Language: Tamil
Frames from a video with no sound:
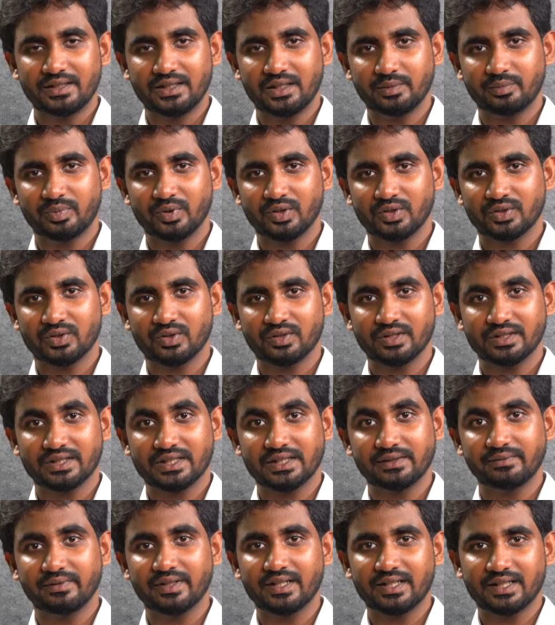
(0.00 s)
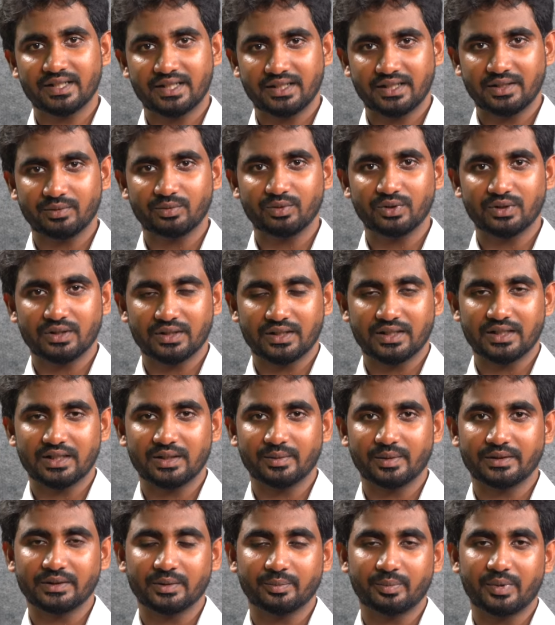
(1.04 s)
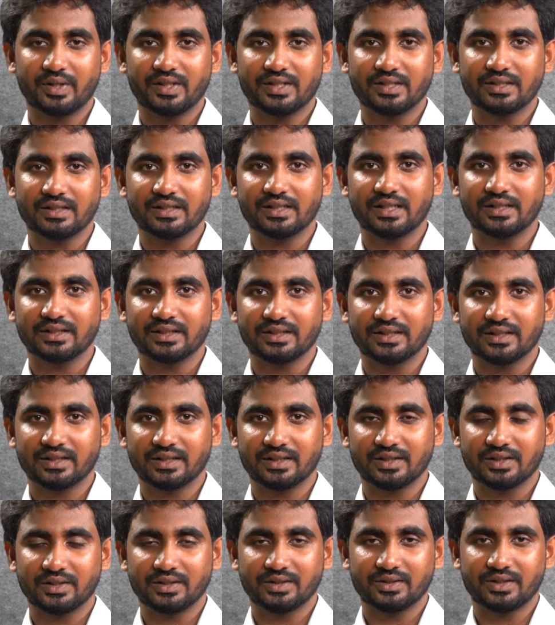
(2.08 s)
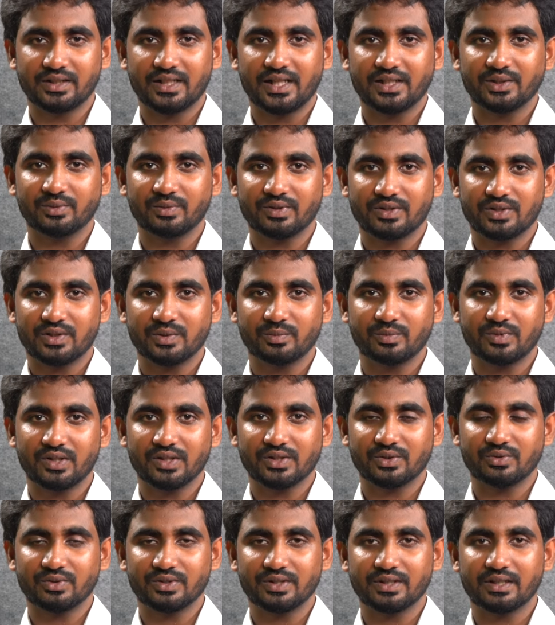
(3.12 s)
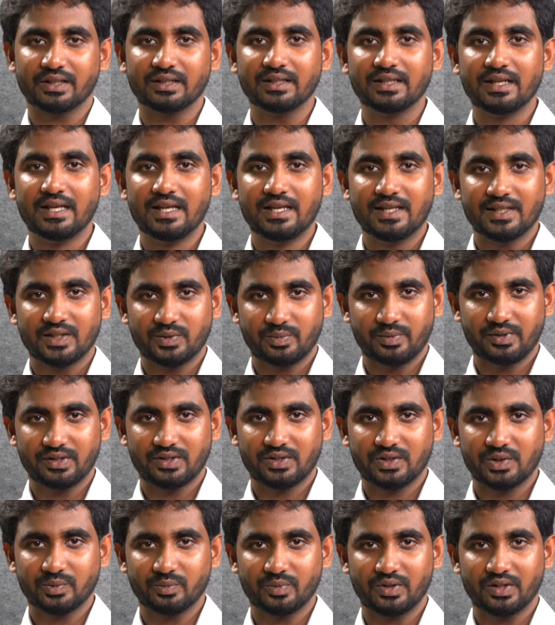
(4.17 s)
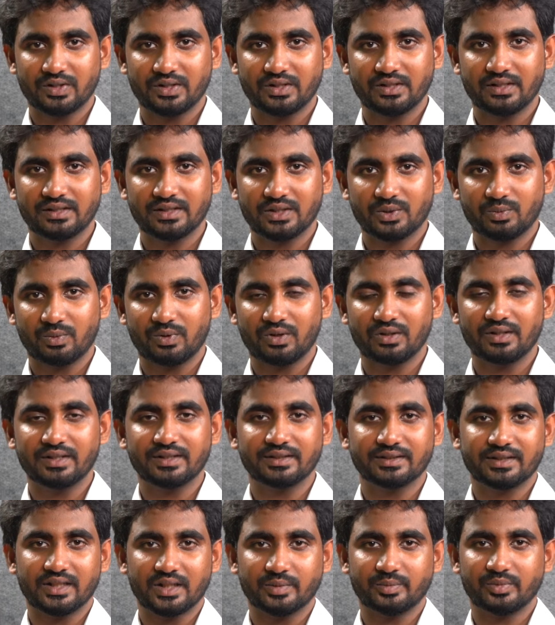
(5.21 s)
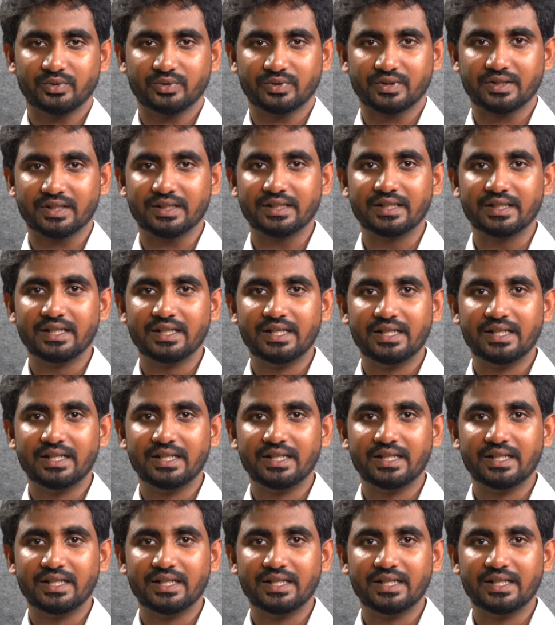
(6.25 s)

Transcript: டிபெண்ட்ஸ் ஆன் சிவியரிட்டி எவ்வளோ இருக்குது அந்த பேஷண்ட்டுக்கு அந்த லாங்குவேஜ் ஸ்டிமுலேஷனும் சரி ஸ்பீச் ஸ்டிமுலேஷன் அண்ட் ஸ்வாலிங் தெரப்பியும் சரி